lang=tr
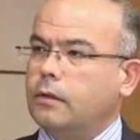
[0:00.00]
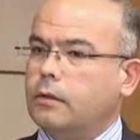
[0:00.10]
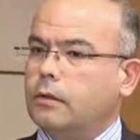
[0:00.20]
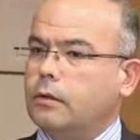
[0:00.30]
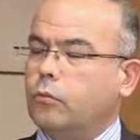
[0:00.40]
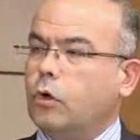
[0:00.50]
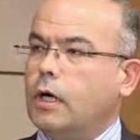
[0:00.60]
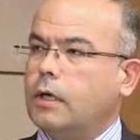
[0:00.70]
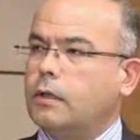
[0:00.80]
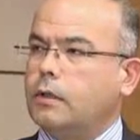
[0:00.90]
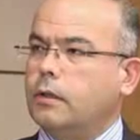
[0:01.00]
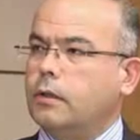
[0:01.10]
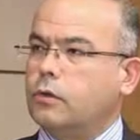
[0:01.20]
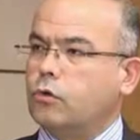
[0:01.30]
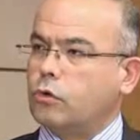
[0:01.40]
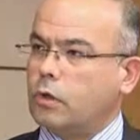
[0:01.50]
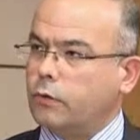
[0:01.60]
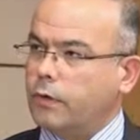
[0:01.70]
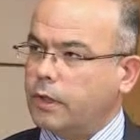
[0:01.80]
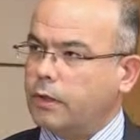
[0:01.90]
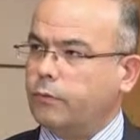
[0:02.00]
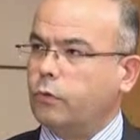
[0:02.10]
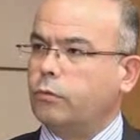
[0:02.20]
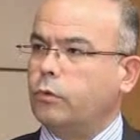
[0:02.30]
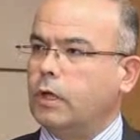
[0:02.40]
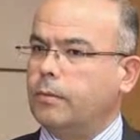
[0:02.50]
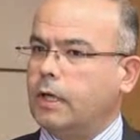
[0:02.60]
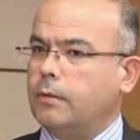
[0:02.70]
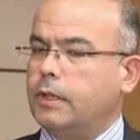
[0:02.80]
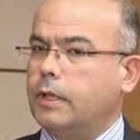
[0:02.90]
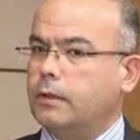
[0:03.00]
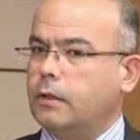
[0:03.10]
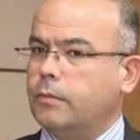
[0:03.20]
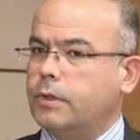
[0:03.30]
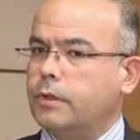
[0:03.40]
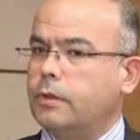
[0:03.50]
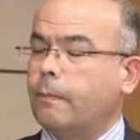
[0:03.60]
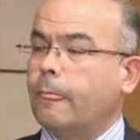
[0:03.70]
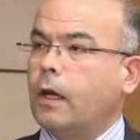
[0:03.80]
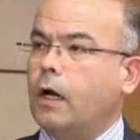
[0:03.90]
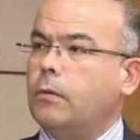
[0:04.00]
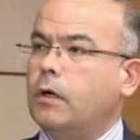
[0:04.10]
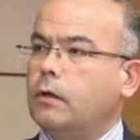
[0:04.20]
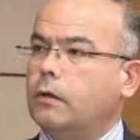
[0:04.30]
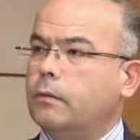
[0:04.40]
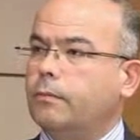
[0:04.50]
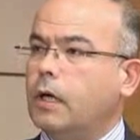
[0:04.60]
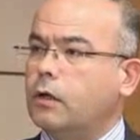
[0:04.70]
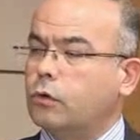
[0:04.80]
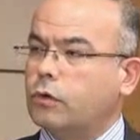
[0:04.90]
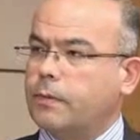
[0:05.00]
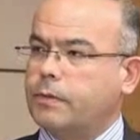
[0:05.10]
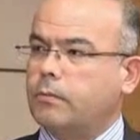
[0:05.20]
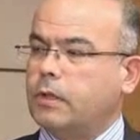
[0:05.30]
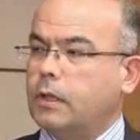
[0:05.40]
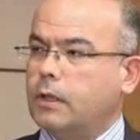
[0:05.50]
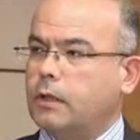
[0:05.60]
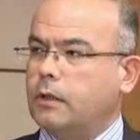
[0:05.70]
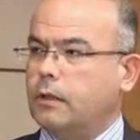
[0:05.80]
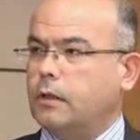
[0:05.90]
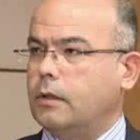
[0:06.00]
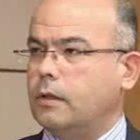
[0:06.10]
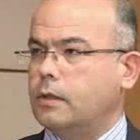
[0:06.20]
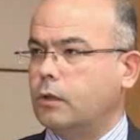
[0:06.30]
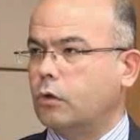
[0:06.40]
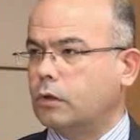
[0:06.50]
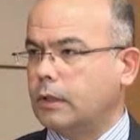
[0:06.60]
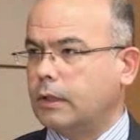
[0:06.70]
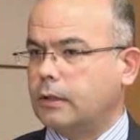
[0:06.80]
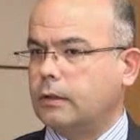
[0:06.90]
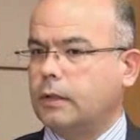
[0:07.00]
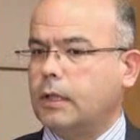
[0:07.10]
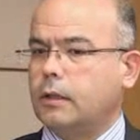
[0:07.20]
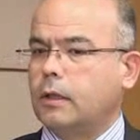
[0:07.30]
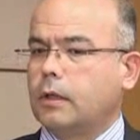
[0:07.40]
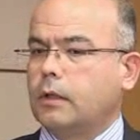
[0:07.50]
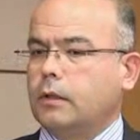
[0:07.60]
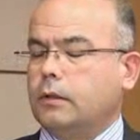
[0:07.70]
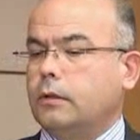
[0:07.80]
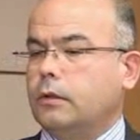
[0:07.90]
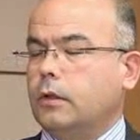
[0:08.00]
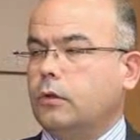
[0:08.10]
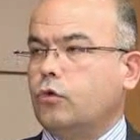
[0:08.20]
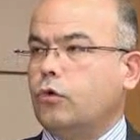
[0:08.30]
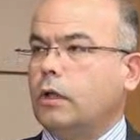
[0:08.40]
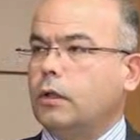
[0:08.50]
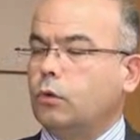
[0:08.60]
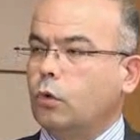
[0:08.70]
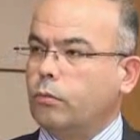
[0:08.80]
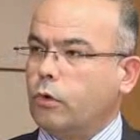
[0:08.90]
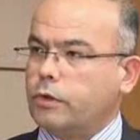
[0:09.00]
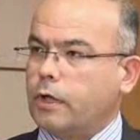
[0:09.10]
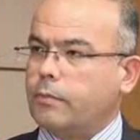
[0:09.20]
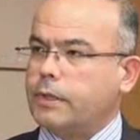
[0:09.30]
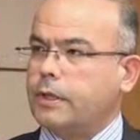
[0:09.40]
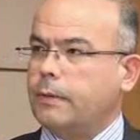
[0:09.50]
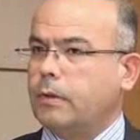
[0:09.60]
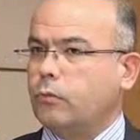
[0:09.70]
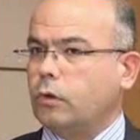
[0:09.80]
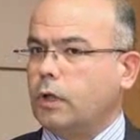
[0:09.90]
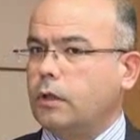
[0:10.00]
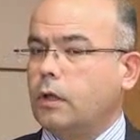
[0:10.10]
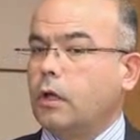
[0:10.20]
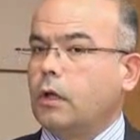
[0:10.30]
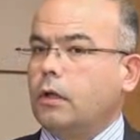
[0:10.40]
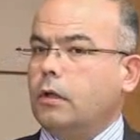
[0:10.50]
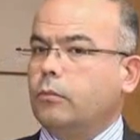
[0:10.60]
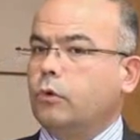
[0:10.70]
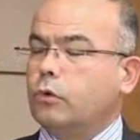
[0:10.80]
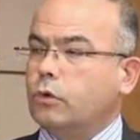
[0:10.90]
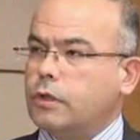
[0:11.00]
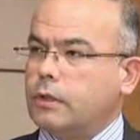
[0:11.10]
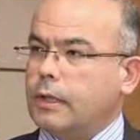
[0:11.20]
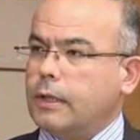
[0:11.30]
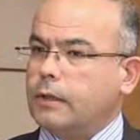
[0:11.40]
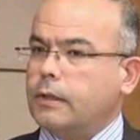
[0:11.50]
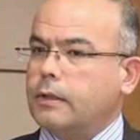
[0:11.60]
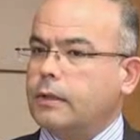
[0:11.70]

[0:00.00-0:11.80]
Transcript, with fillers: e, bu hak e, sosyal güvenlik reformu ile beraber getirilmiştir. Ama Bağkur kapsamındaki sigortalı kadınlar şu anda doğum borçlanması yapamıyorlar. bunun dışında